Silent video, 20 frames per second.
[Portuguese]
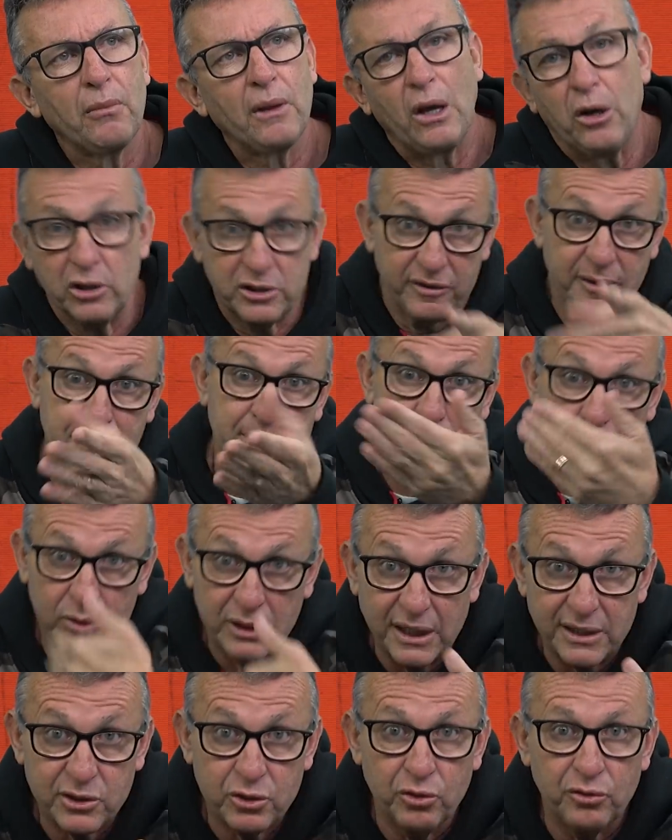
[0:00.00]
Você vai
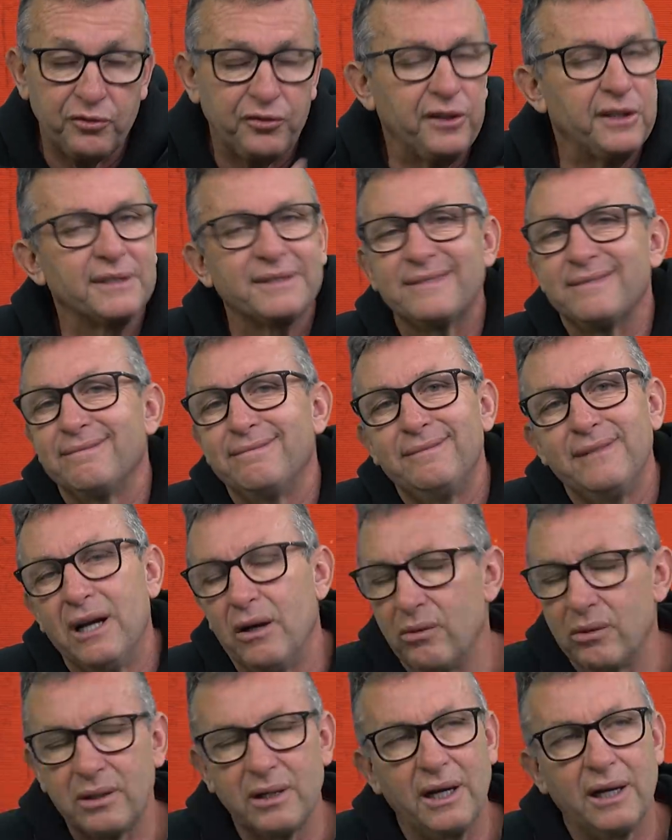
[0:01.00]
perguntar se eu fiz?
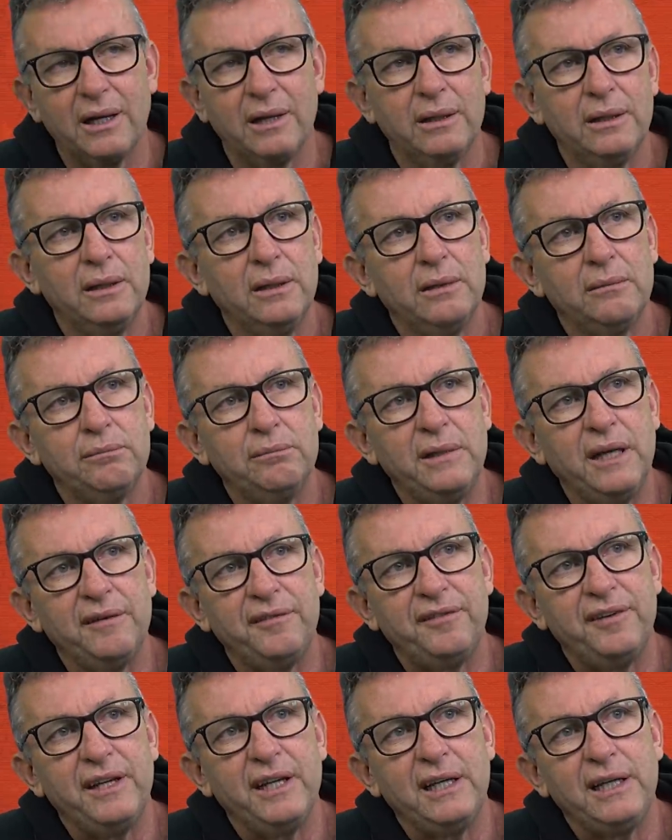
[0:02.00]
Não, cara. Minha
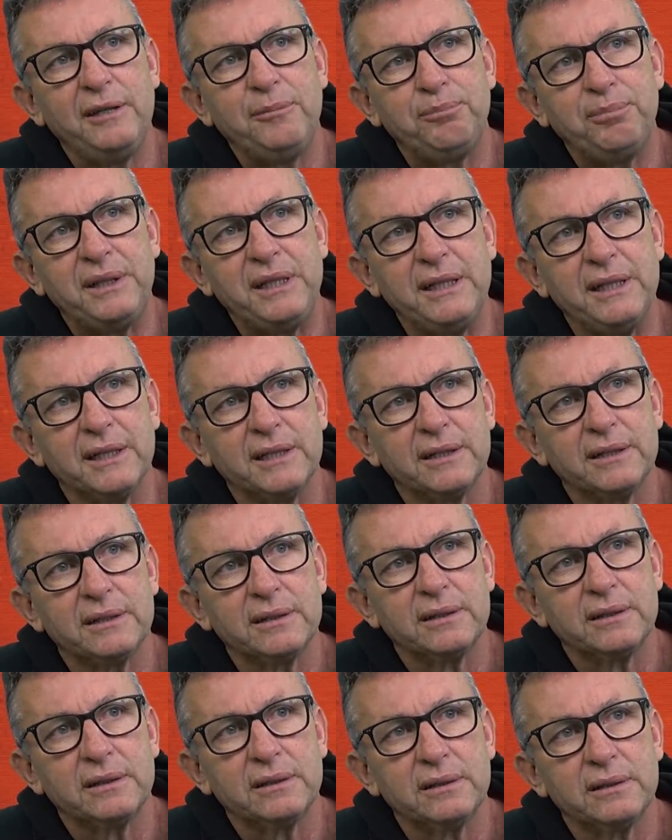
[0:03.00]
veia é limpinha
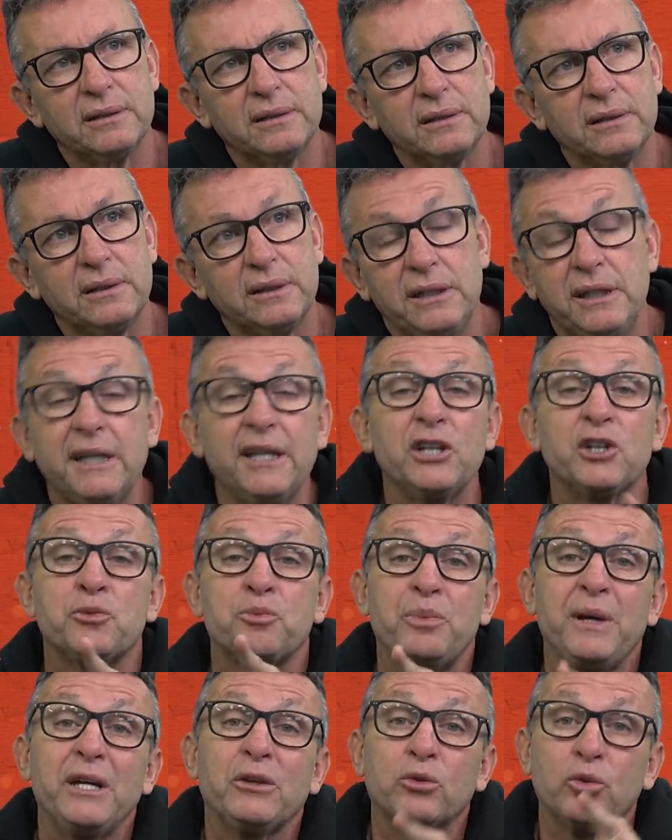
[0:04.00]
e
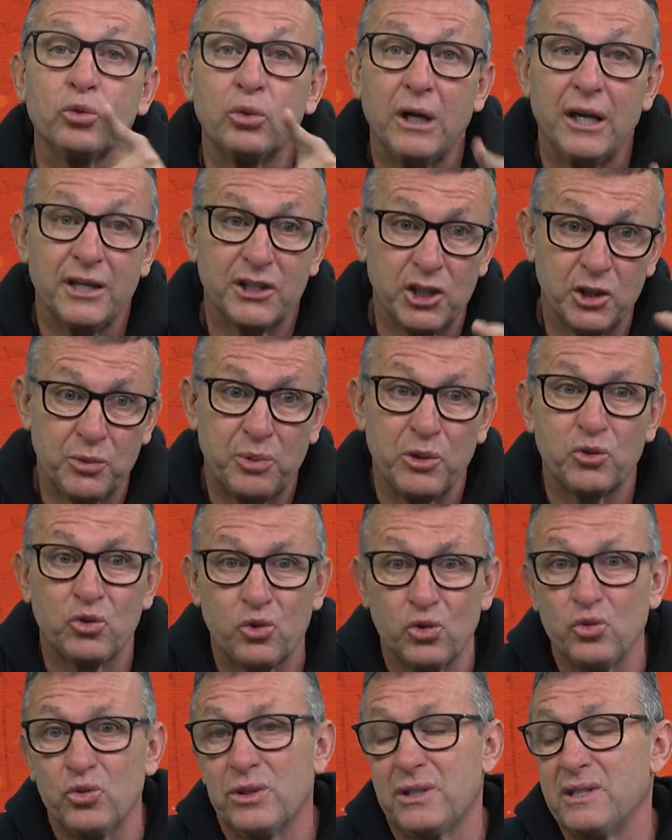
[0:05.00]
respeito essas
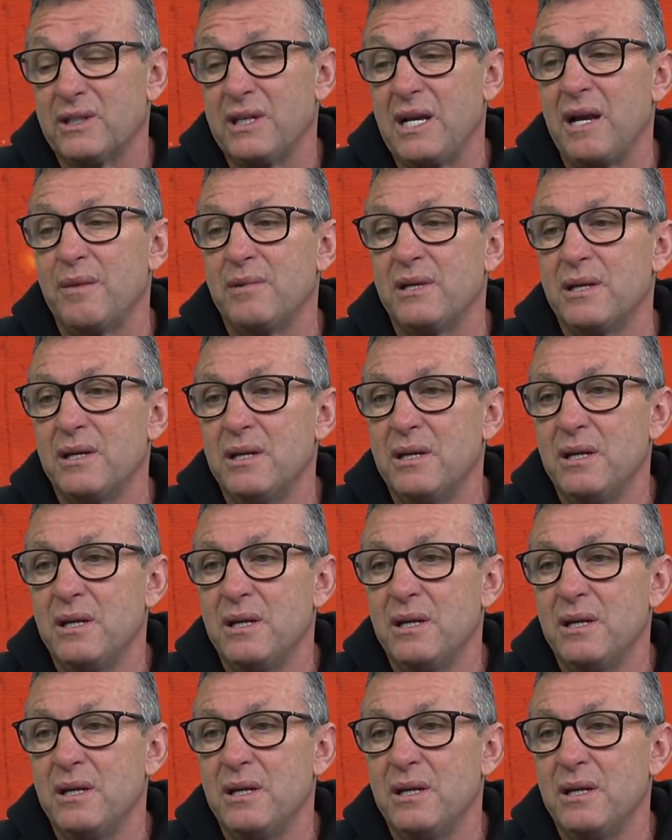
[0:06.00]
pessoas, sabe?